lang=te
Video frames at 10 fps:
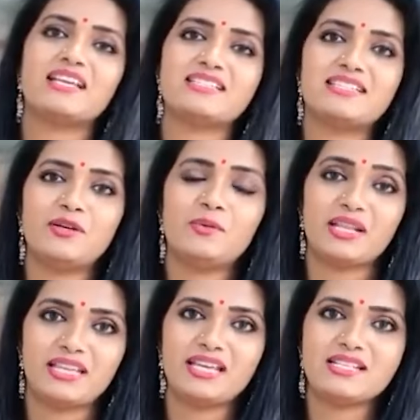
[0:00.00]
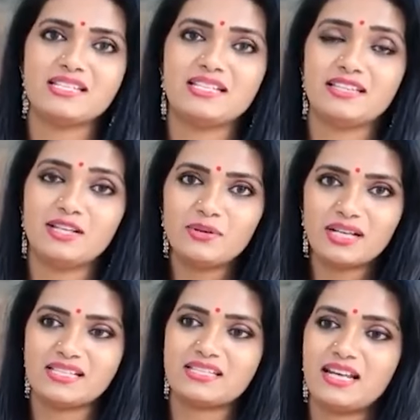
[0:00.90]
కూడా ఇస్తారు ప్రత్యేకించి తెలుగు
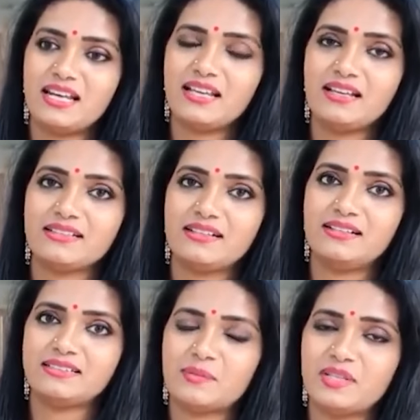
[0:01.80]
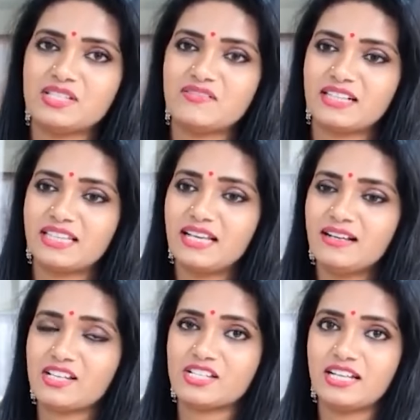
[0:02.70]
రాష్ట్రాలకి సంబంధించిన వ్యక్తిగా
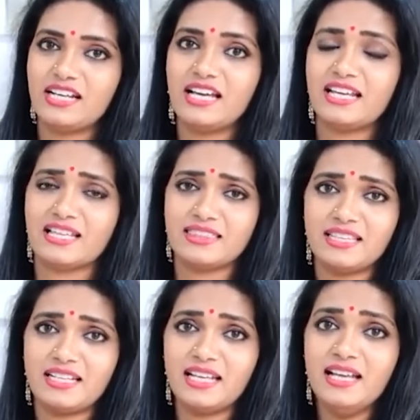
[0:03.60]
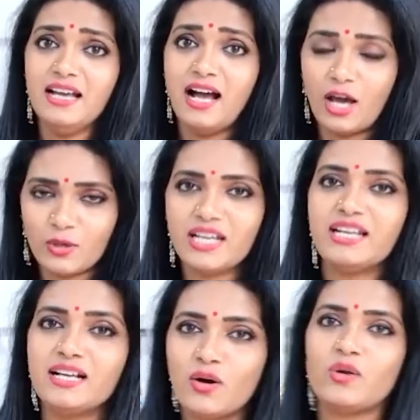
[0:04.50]
కిషన్ రెడ్డి గారికి ఎంతటి
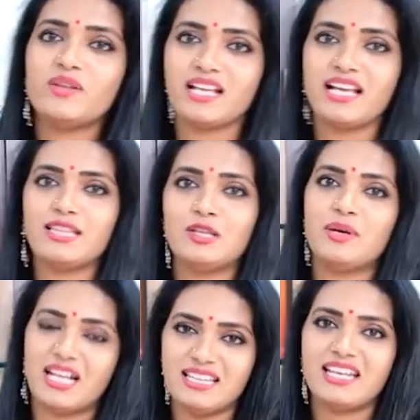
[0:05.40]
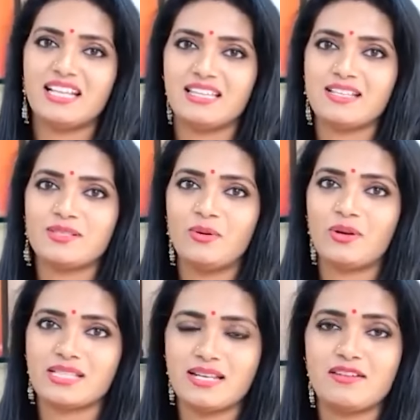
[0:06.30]
అరుదైన గౌరవం దక్కిందో మన అందరికీ తెలుసు
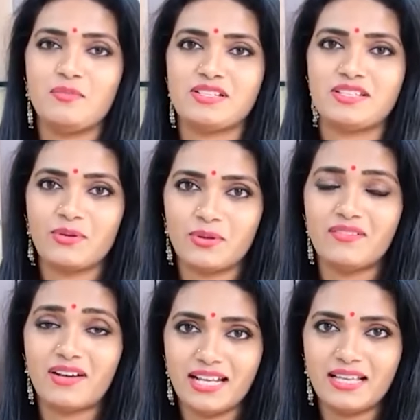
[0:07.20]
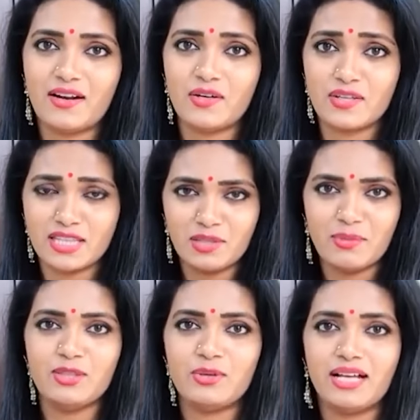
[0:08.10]
ఒక సెంట్రల్ మినిస్ట్రీ హోదా వారికి రావడం
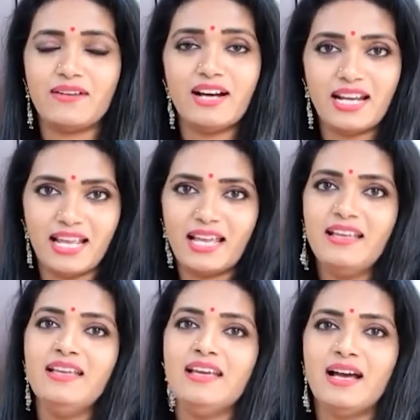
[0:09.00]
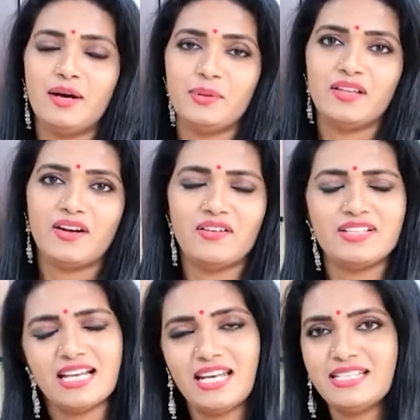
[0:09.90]
ఇంతమంది ఉండగా వారికే ఆ పదవి
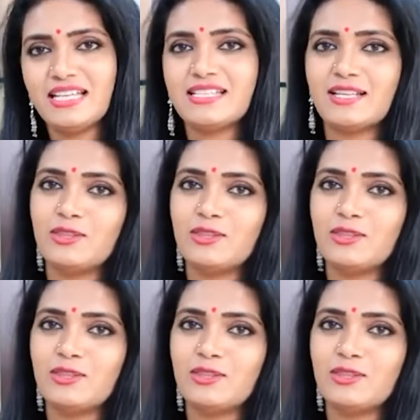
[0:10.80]
రావడం చాలా చాలా